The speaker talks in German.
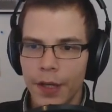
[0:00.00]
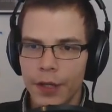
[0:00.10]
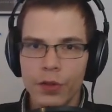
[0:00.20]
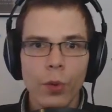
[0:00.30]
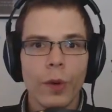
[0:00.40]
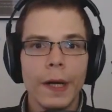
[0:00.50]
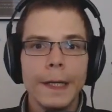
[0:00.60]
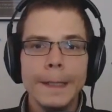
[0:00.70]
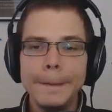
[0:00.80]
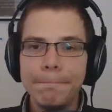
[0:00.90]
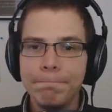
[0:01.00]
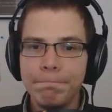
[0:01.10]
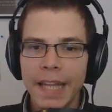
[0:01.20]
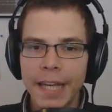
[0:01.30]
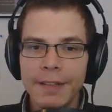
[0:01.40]
So,
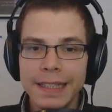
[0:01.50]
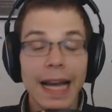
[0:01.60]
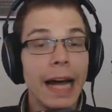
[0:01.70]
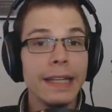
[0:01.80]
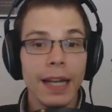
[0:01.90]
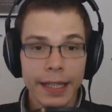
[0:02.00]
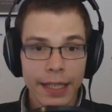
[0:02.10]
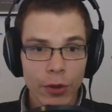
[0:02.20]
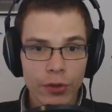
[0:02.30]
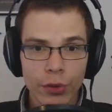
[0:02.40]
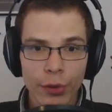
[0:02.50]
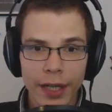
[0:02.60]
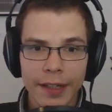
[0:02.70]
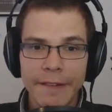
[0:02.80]
ähm, ich will jetzt gar nicht lange hinauszögern.